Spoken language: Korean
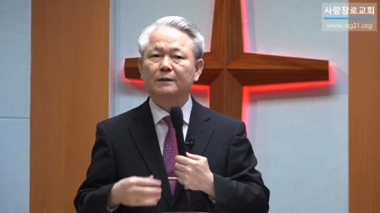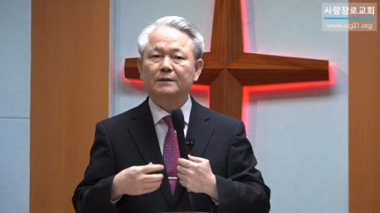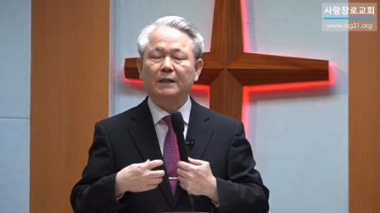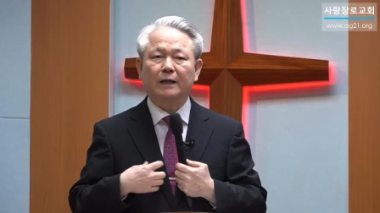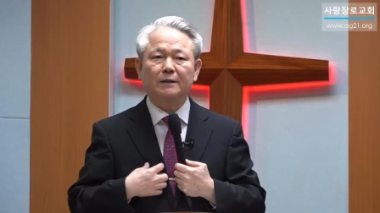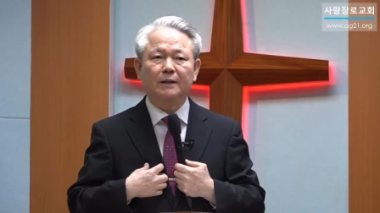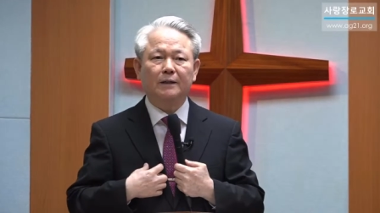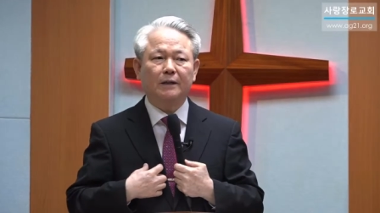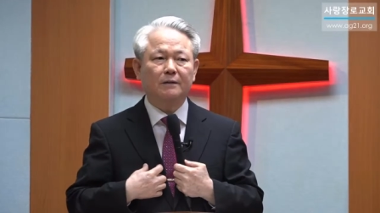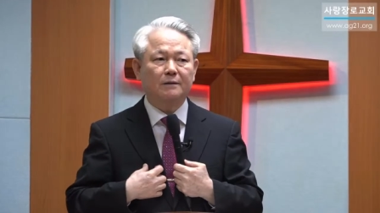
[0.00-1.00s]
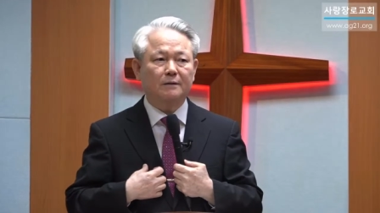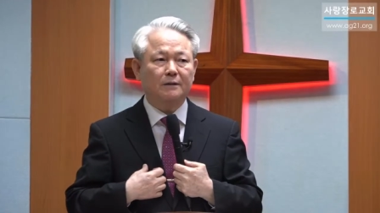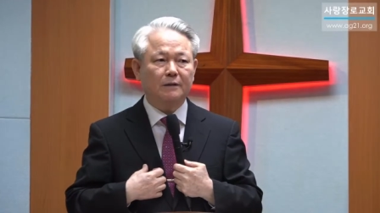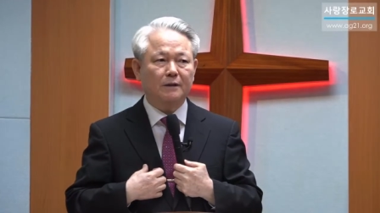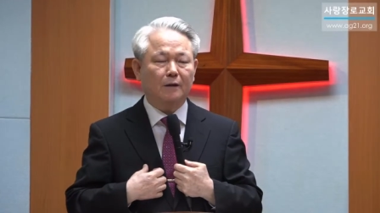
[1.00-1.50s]
자기에게 득이
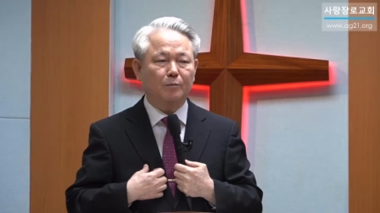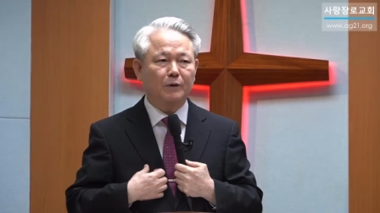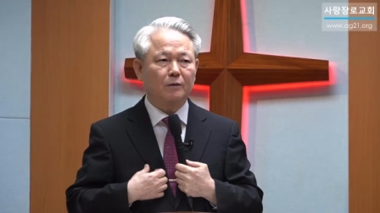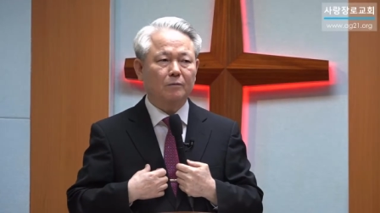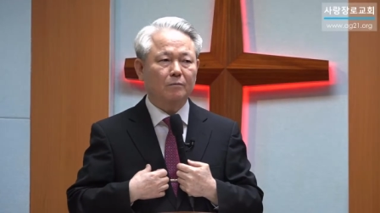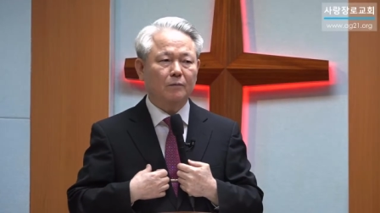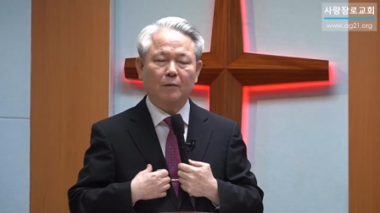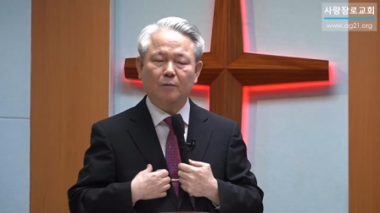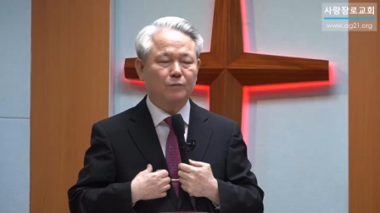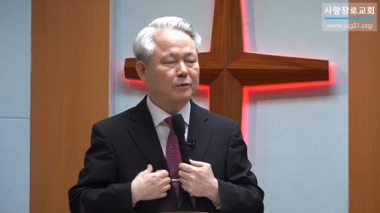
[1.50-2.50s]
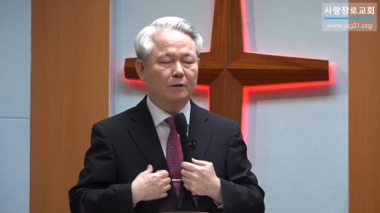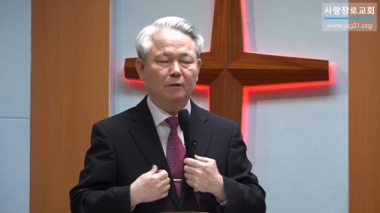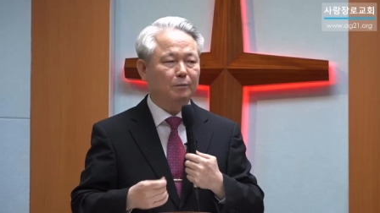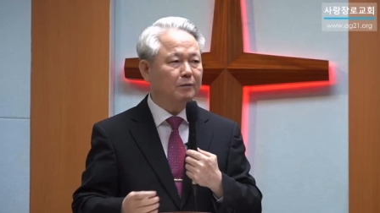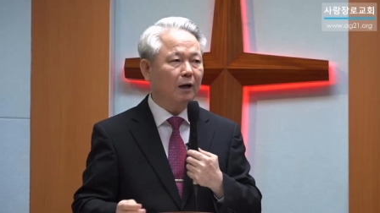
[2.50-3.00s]
되지 않으면 뭐 아무
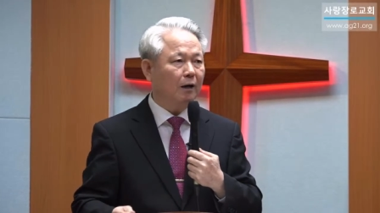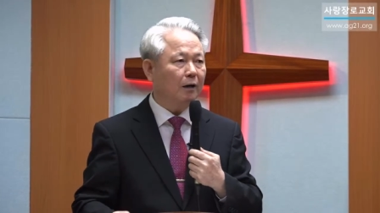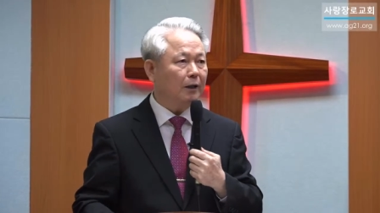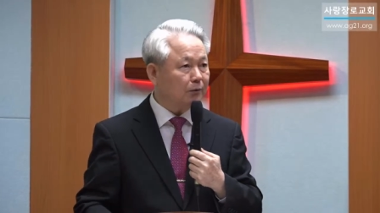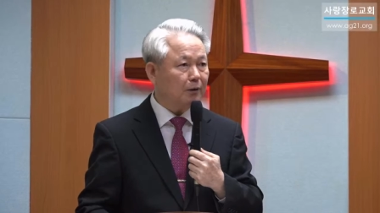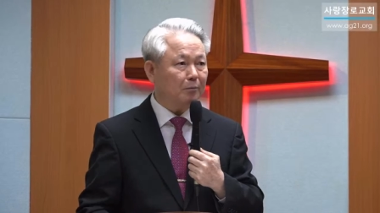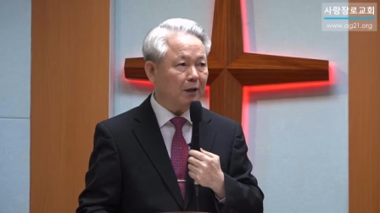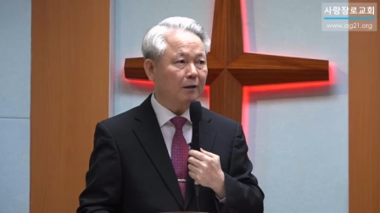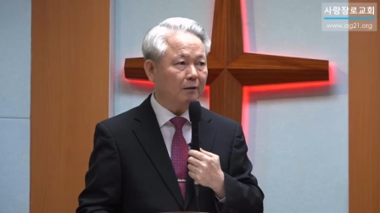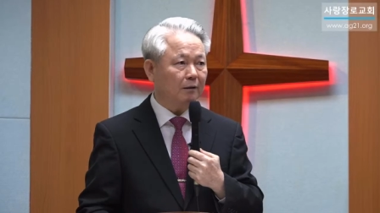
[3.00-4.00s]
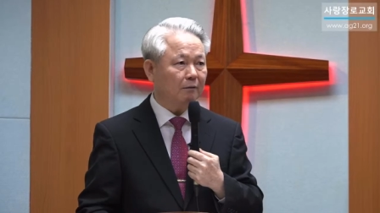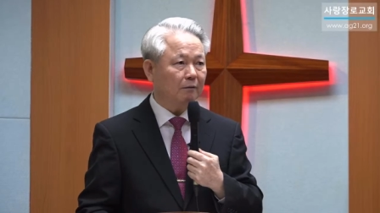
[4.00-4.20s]
상관없다. 이렇게 말을 하는 거예요.